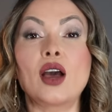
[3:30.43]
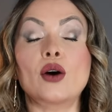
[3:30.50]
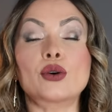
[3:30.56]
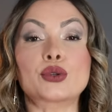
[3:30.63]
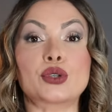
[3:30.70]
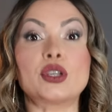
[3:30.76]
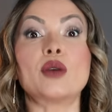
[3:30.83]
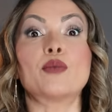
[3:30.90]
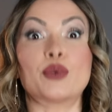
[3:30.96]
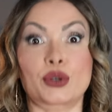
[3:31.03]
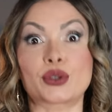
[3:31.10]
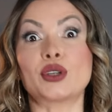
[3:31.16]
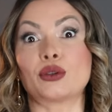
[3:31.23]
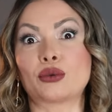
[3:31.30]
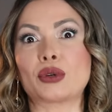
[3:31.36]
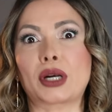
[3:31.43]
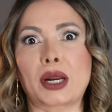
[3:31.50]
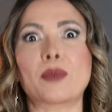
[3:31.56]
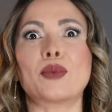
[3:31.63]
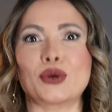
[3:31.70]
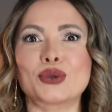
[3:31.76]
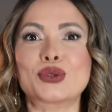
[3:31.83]
o 100% de
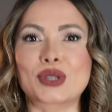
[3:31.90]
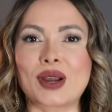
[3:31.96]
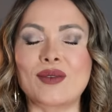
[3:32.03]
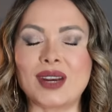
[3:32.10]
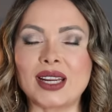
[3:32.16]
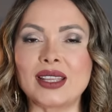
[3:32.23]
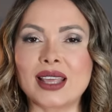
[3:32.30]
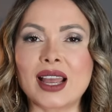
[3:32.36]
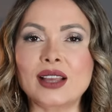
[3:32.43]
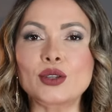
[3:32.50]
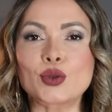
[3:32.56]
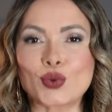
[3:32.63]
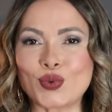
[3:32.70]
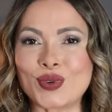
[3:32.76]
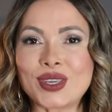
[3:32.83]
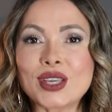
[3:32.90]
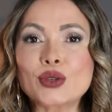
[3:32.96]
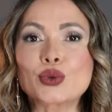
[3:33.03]
responsabilidad en su vida,